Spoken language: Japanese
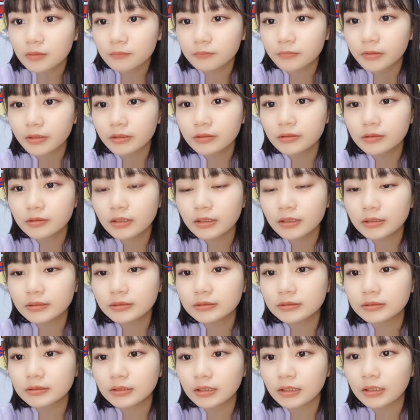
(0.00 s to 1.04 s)
ブラッドダイ
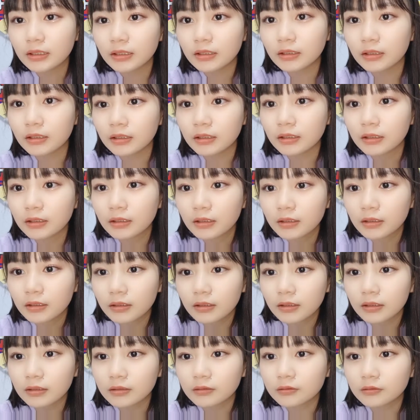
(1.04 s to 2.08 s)
ちゃん
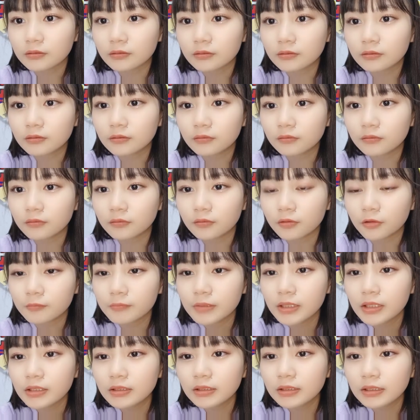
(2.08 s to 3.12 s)
えっとお
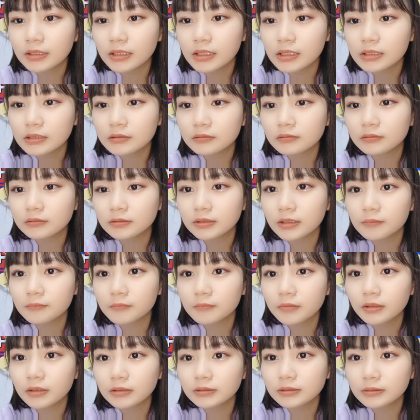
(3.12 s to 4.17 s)
めでとうありがとうござい
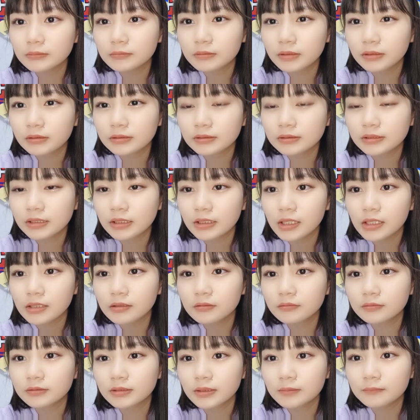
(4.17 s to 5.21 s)
ますたくさんありがと
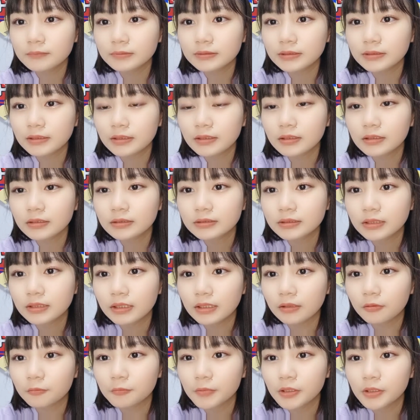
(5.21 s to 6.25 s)
うございます高きさ
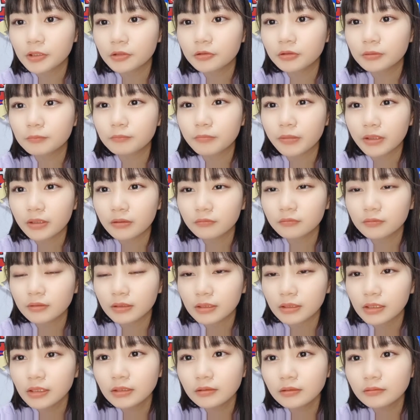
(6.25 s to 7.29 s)
んおめでとういっぱい本当あ
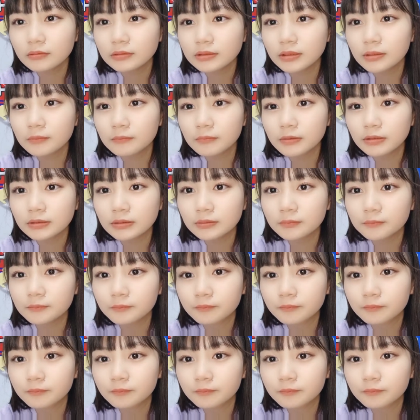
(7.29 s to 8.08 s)
りがとうございます